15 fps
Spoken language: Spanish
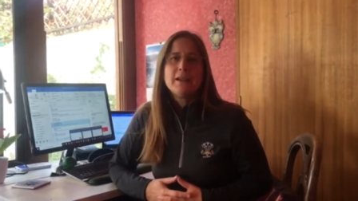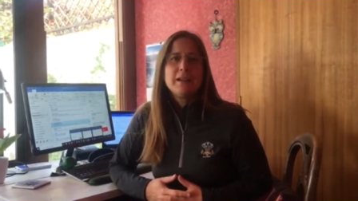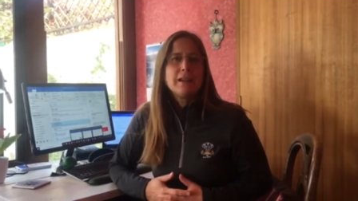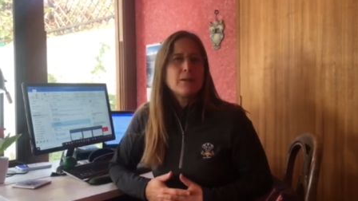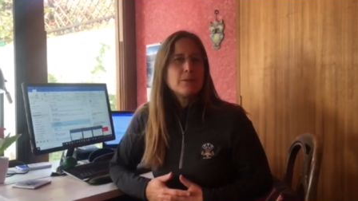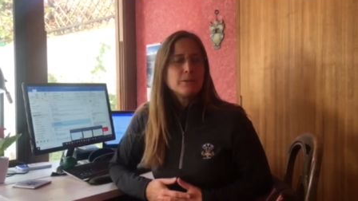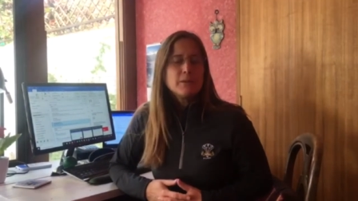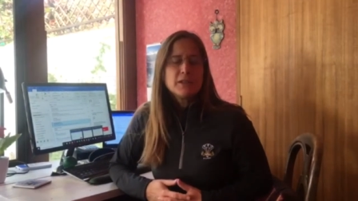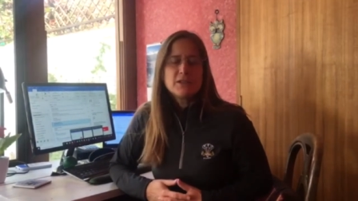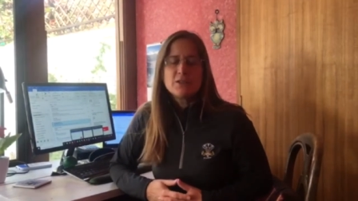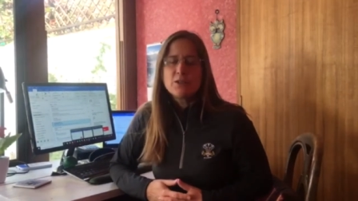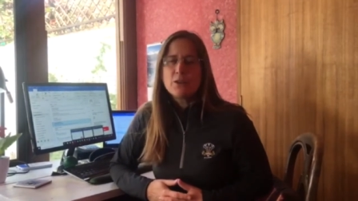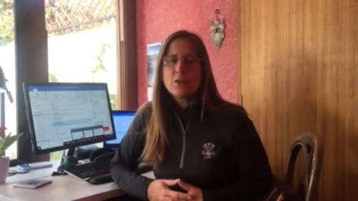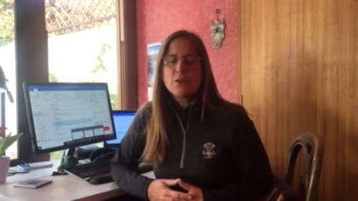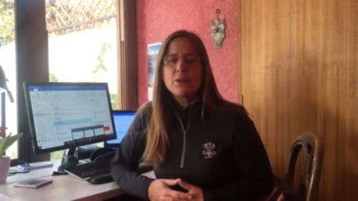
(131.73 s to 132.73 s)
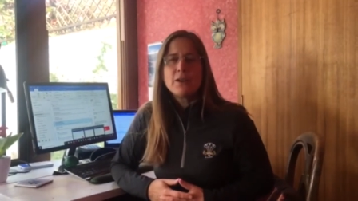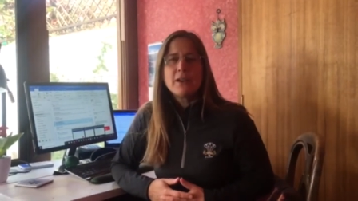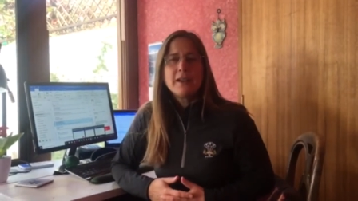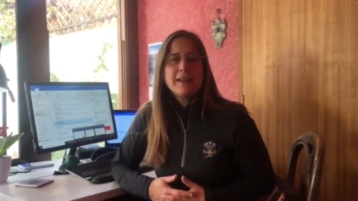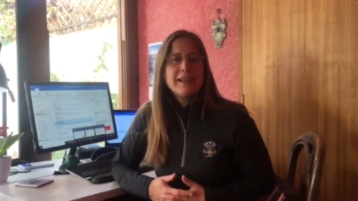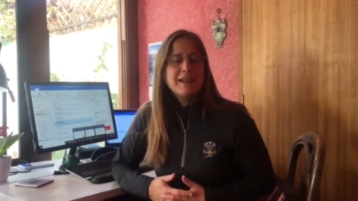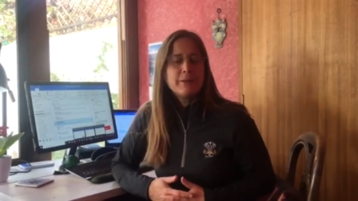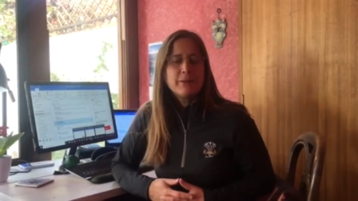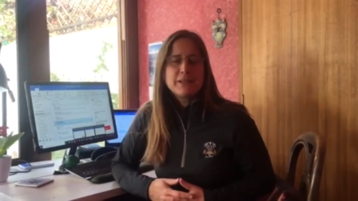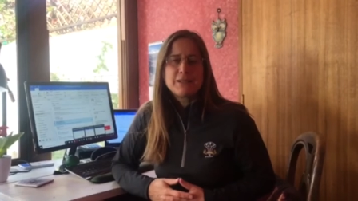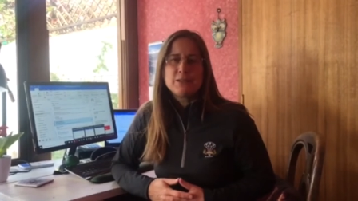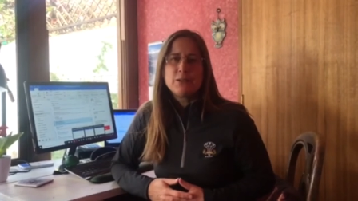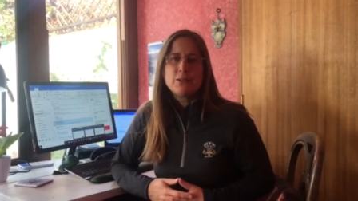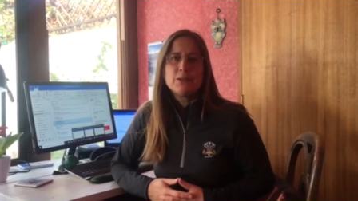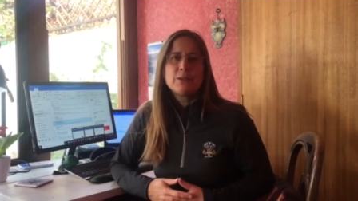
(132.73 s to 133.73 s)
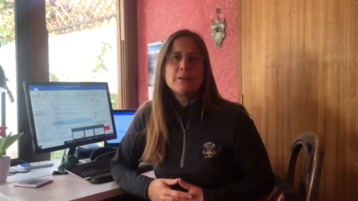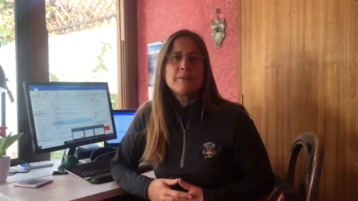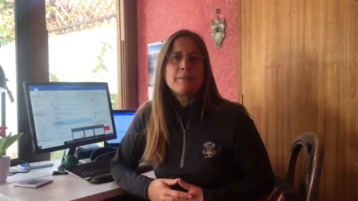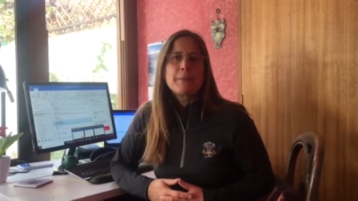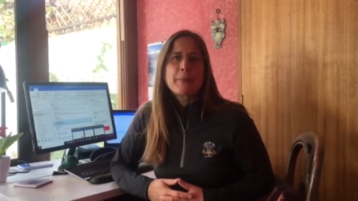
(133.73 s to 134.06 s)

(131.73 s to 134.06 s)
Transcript: la convicción, la pasión,